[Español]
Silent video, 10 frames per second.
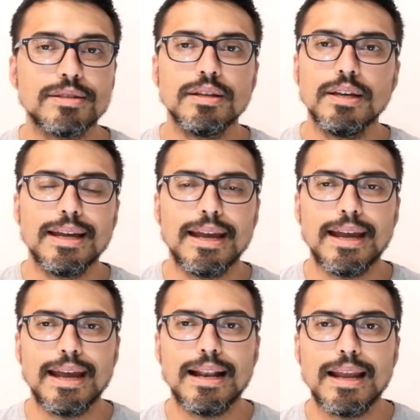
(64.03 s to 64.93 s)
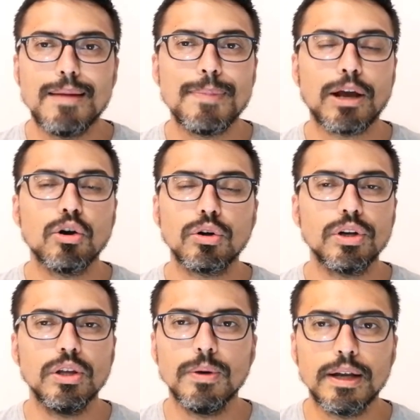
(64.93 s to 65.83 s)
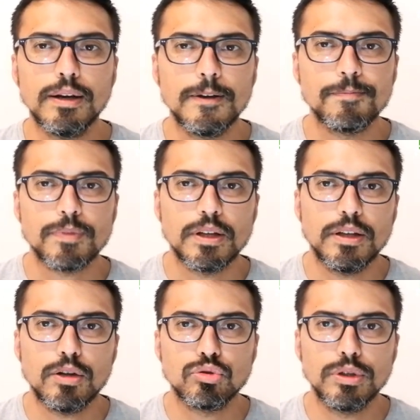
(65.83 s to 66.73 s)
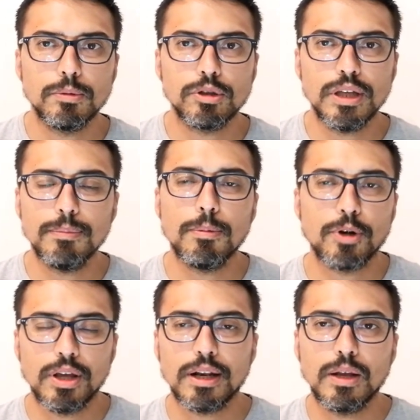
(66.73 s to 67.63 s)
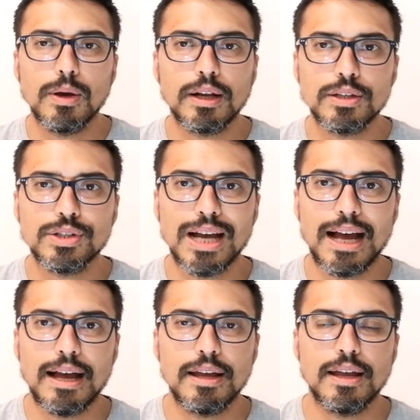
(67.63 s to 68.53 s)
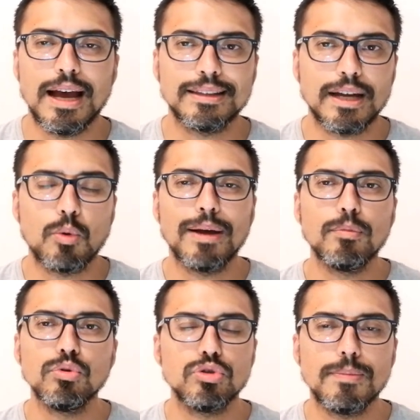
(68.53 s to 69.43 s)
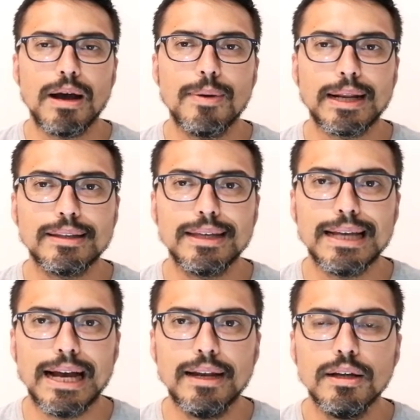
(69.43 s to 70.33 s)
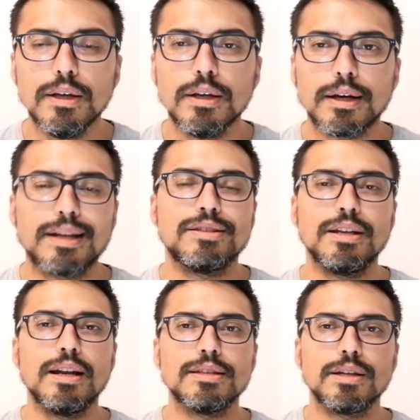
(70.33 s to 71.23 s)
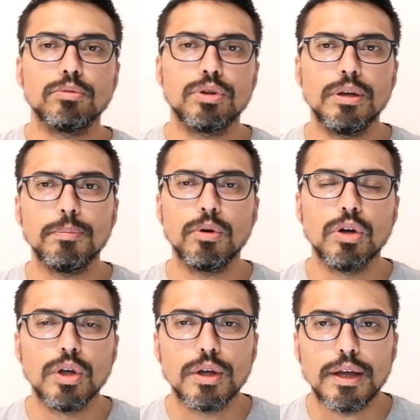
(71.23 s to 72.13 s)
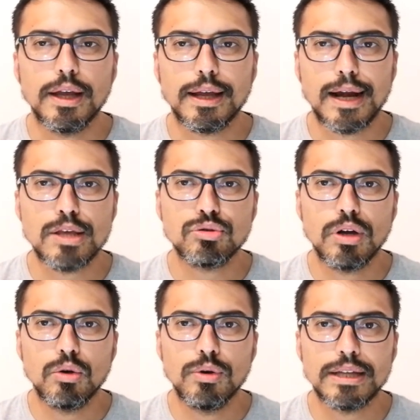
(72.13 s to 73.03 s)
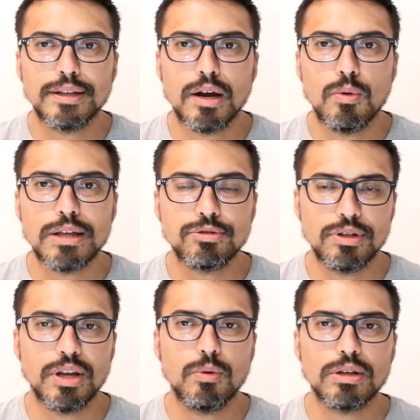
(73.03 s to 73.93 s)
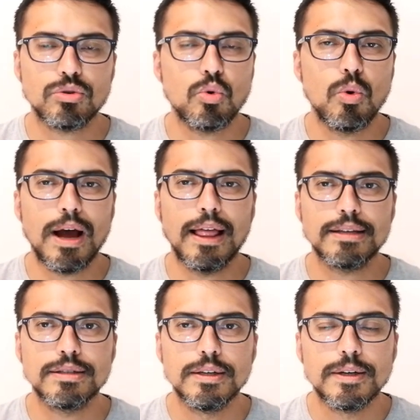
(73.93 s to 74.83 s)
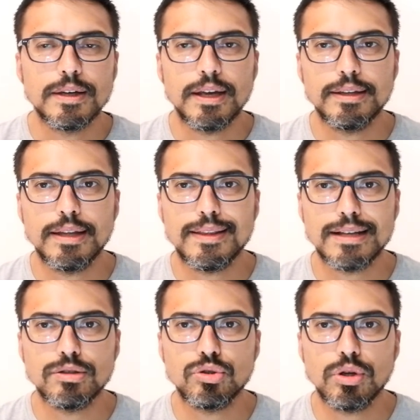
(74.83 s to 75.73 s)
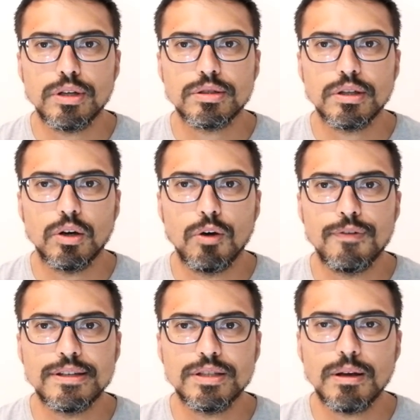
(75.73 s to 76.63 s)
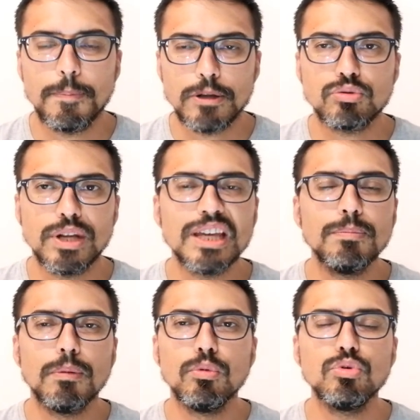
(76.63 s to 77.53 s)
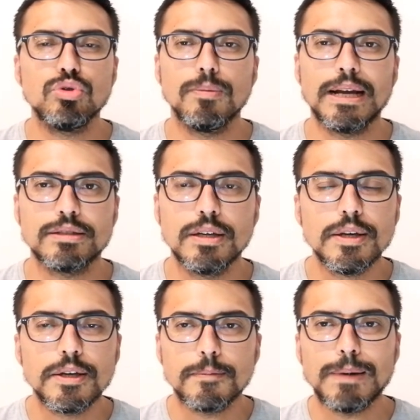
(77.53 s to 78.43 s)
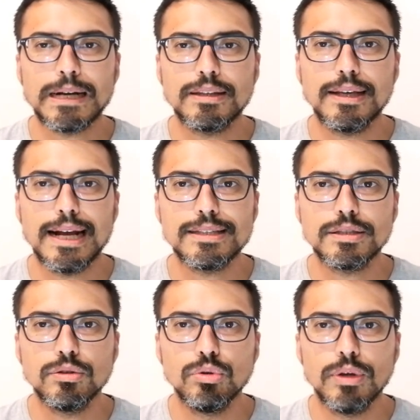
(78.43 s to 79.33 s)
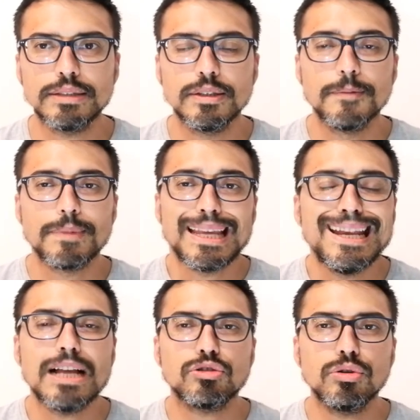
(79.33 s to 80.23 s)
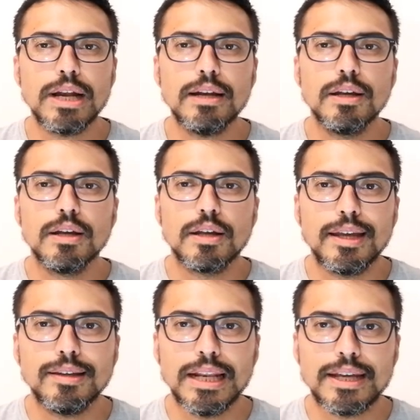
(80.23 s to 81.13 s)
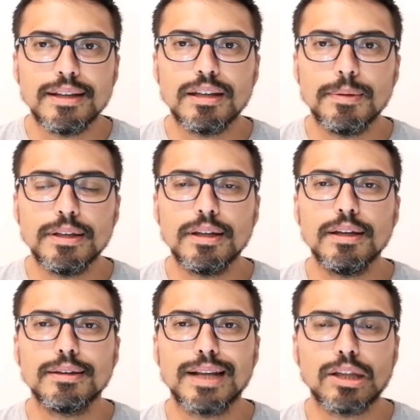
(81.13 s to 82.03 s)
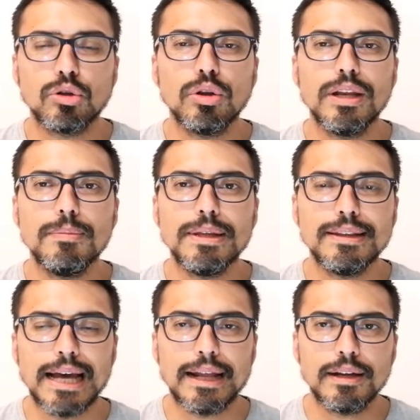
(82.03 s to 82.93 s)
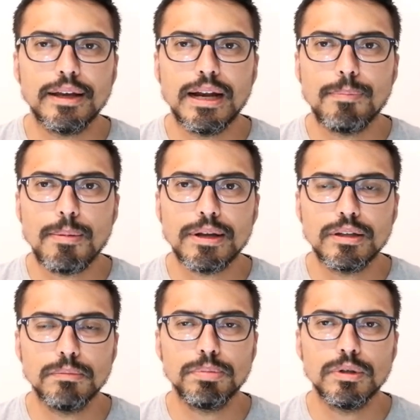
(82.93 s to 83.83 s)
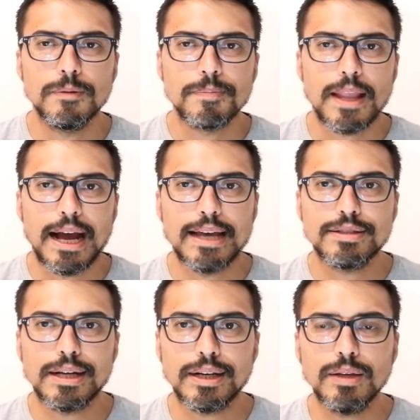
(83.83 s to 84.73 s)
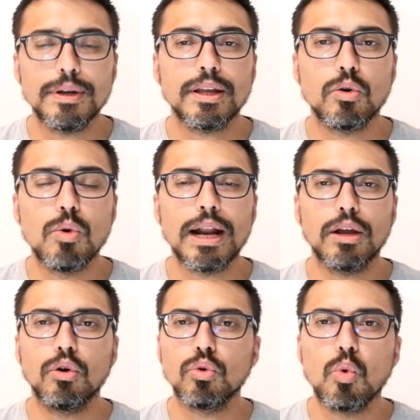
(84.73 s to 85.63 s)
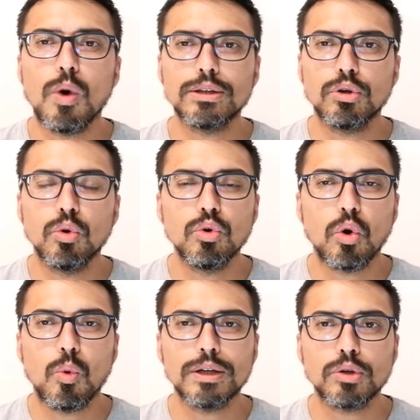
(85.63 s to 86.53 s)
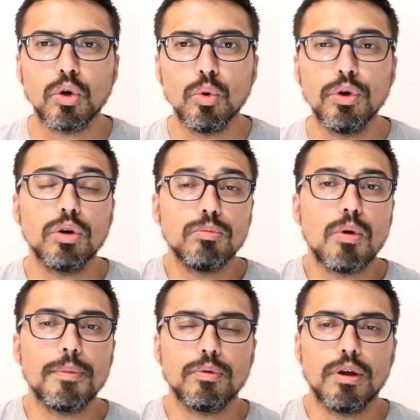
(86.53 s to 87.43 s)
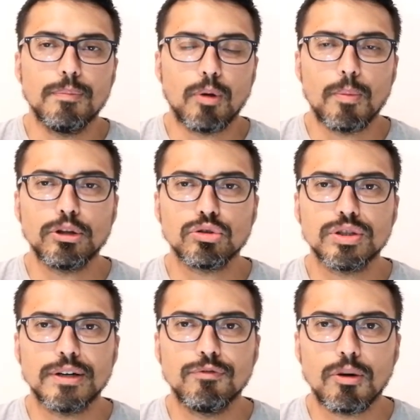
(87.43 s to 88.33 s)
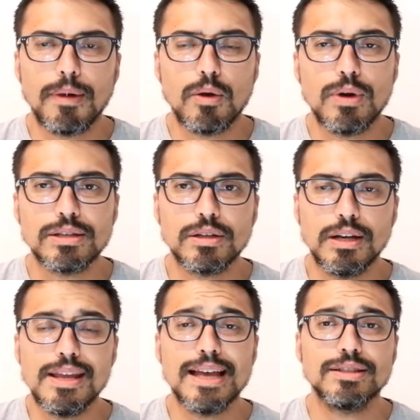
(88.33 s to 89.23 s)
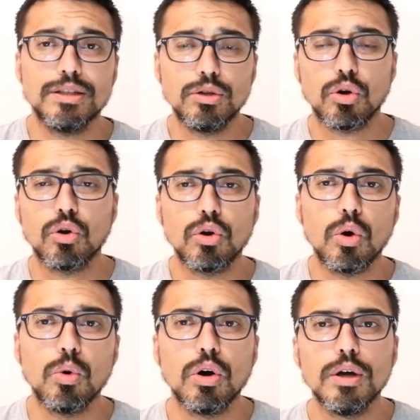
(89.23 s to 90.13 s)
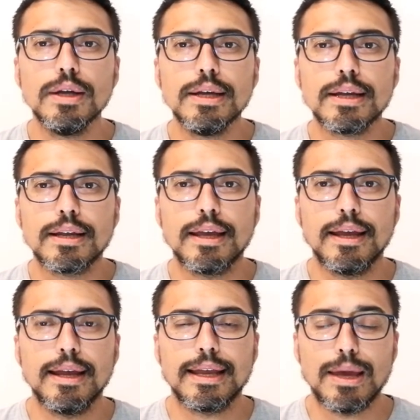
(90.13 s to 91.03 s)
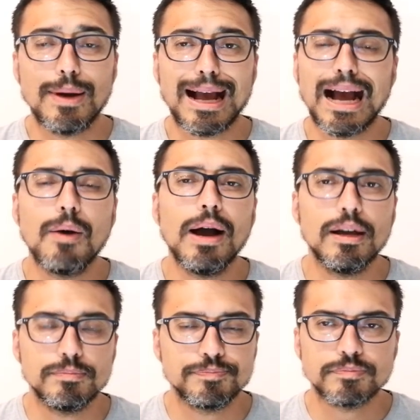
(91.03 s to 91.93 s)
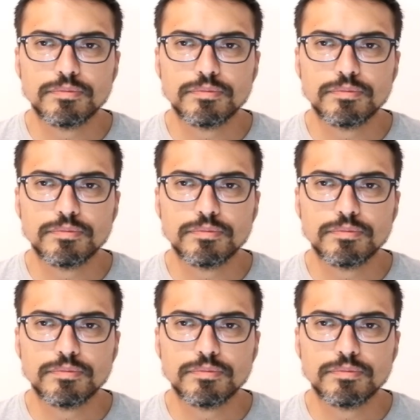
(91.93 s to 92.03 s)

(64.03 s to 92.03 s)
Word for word: es el, mejor River de los últimos tiempos, porque River ya hasta juega mucho más vertical. Recién en el segundo tiempo eh, realizó algunas triangulaciones y algunas jugadas, este, transiciones eh, ofensivas, pero es un equipo mucho más vertical sin dudas. Y Nacional inteligentemente trató de limitar en el primer tiempo a ese River, de jugarle con un 4-1-4-1. Eh, por momentos se transformaba en una línea de 5 con cobo que, bajaba,